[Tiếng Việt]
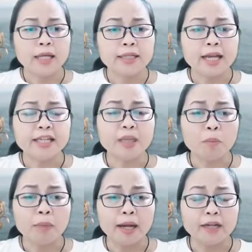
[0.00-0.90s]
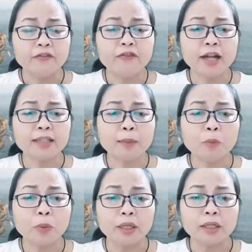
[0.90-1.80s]
để dõng mãnh phát
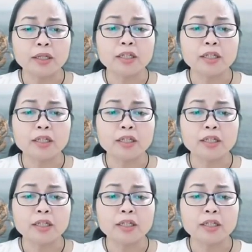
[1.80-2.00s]
tâm nguyện